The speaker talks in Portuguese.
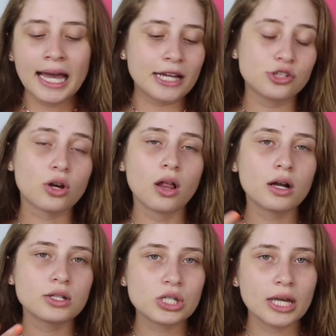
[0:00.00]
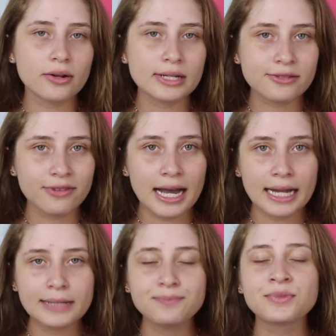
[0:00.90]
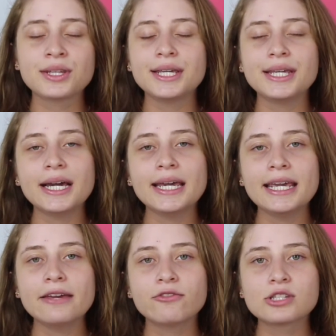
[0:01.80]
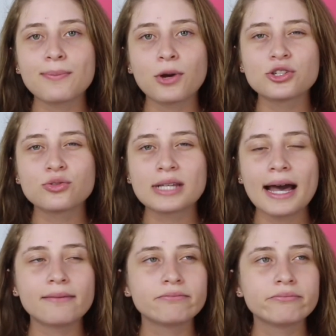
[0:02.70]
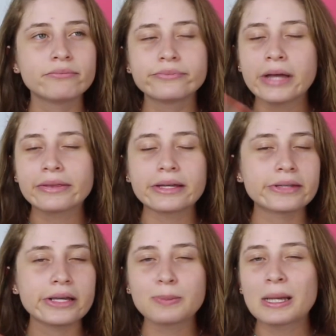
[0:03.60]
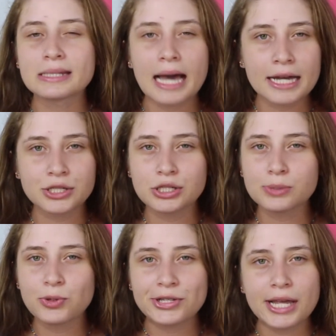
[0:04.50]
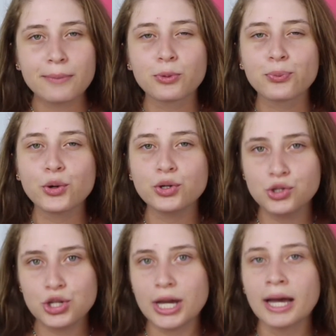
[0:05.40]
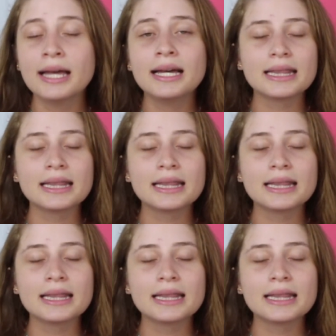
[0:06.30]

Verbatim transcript: a gente coloca o dinheiro nesse vale e aí você pode usar até seis passagens, por exemplo, por dia.